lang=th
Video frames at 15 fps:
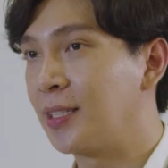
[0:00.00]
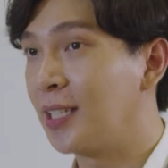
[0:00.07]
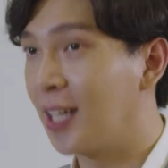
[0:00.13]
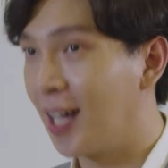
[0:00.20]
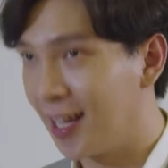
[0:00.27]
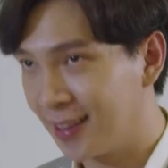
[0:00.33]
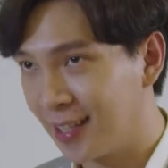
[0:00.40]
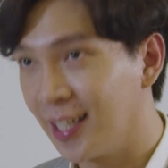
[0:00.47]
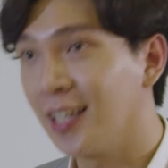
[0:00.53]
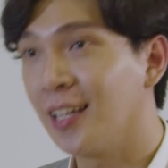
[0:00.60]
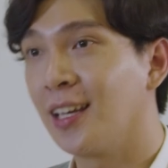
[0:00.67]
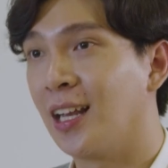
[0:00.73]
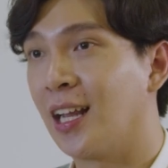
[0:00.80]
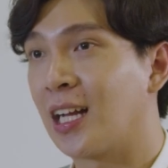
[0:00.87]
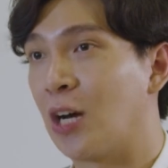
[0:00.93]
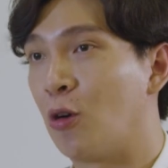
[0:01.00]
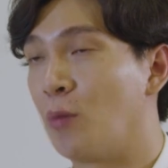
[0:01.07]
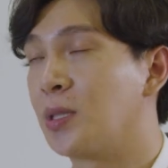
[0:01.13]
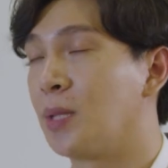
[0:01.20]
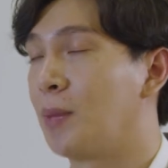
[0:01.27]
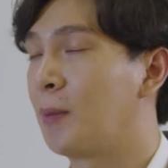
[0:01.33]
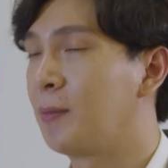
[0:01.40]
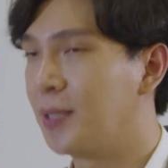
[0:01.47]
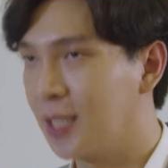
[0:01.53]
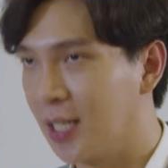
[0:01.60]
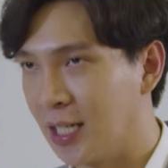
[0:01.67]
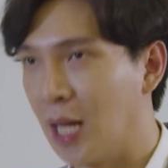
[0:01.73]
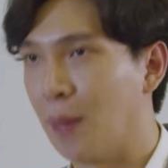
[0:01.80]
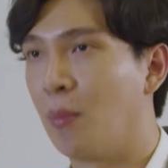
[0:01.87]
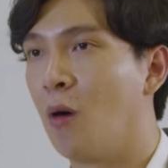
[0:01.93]
ทัศนคติ และก็ความสามารถพิเศ
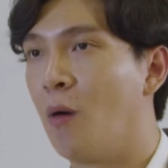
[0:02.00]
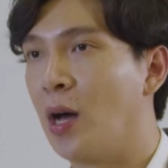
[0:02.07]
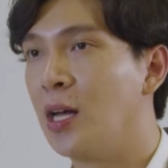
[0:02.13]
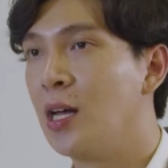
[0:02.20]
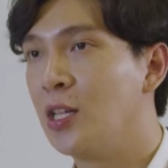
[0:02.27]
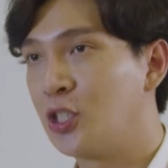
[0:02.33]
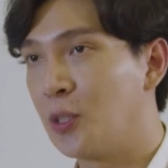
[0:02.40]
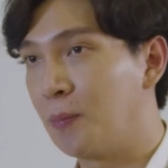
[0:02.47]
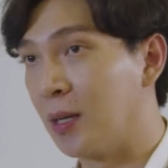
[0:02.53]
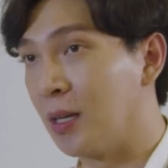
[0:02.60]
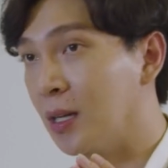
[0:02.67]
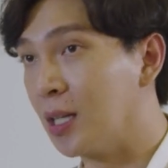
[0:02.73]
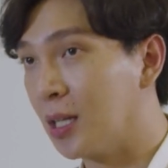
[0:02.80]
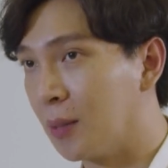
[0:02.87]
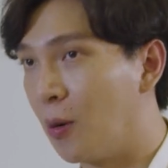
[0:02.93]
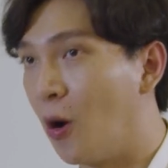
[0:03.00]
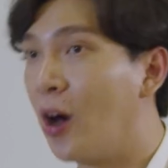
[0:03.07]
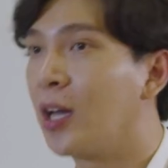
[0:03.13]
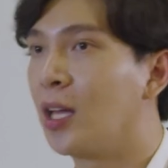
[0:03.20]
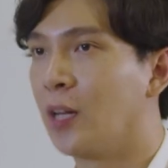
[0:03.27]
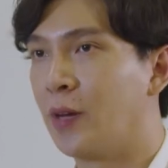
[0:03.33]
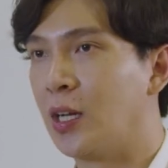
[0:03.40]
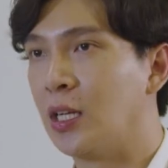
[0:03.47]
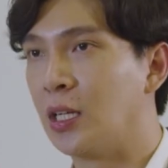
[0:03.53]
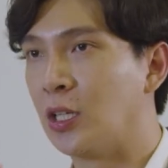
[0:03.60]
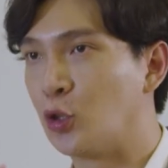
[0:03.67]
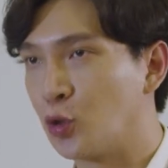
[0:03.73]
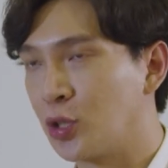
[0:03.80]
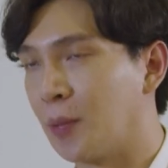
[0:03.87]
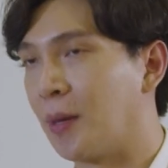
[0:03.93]
ษนำเพราะว่าจะเป็นหนึ่งพ้อยหรือวันหนึ่
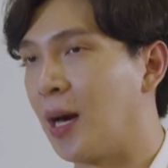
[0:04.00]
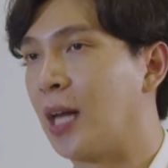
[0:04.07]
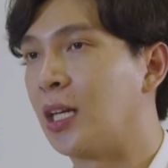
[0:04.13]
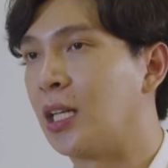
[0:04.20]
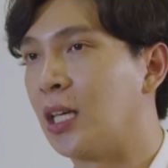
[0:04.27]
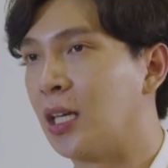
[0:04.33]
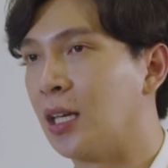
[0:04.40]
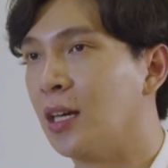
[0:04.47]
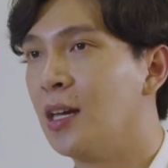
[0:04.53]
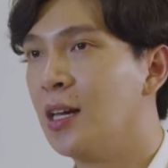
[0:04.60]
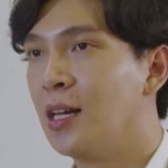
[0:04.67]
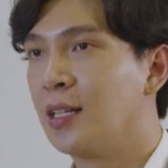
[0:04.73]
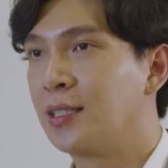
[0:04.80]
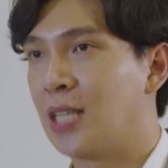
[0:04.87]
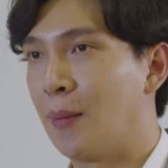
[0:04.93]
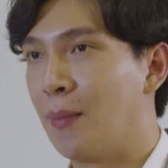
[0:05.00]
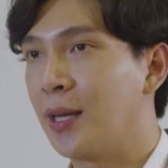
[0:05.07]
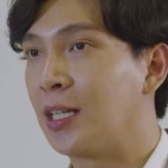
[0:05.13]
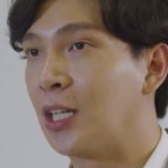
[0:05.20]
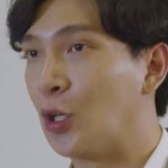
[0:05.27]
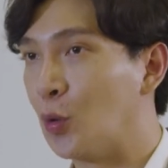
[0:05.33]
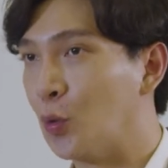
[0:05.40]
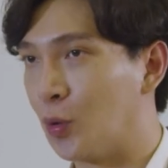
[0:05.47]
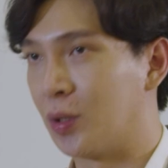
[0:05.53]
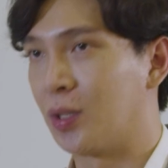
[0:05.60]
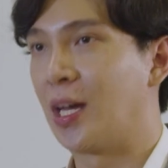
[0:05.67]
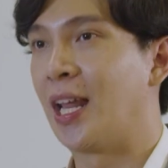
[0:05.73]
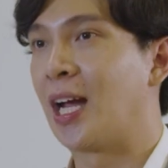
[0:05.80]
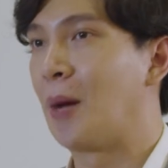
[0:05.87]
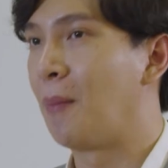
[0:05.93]
งจุดสำคัญที่สามารถดึงดูด
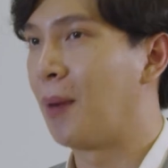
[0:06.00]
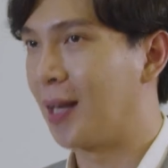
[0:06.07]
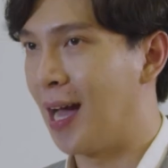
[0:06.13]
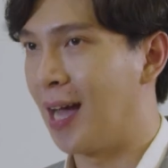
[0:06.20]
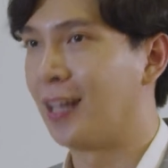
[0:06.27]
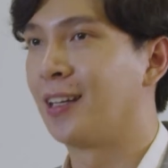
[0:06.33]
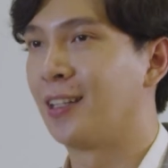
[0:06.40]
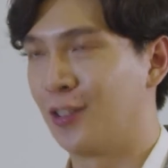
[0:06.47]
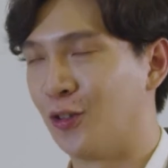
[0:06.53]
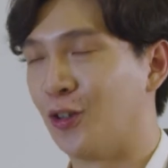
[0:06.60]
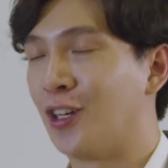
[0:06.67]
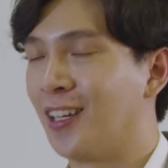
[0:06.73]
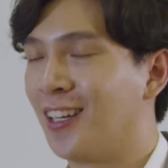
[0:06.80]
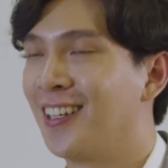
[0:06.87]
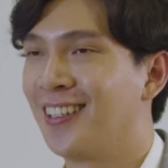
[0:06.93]
คณะกรรมการด้วย